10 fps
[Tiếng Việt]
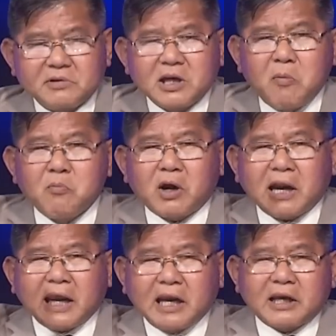không
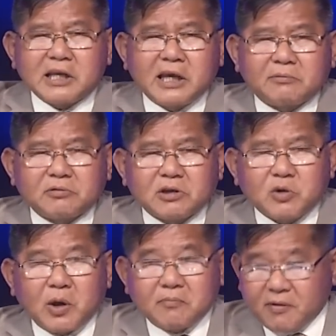một ngày kinh nghiệm trong chính
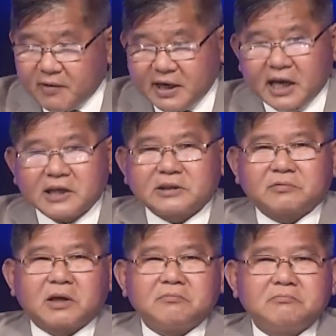quyền mà vẫn đắc cử
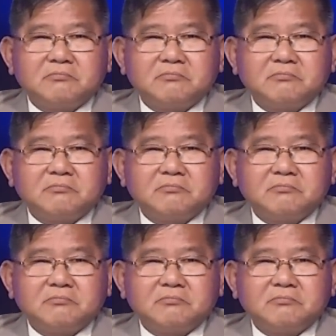tổng thống